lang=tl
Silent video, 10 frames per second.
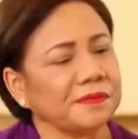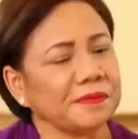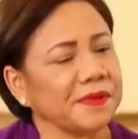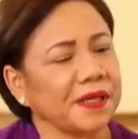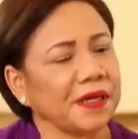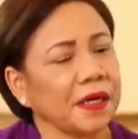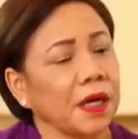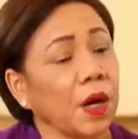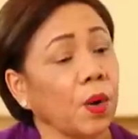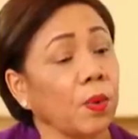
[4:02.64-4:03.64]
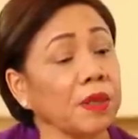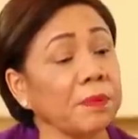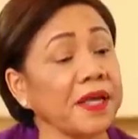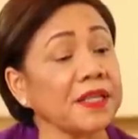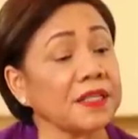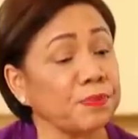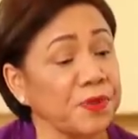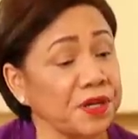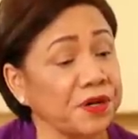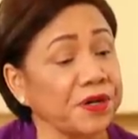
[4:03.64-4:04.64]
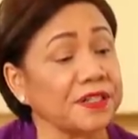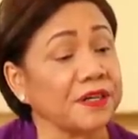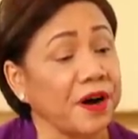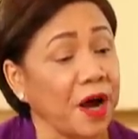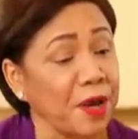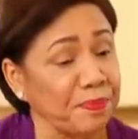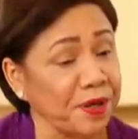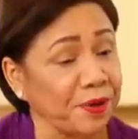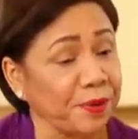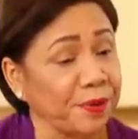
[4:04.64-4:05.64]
Hindi. What made this bigger is our IPO.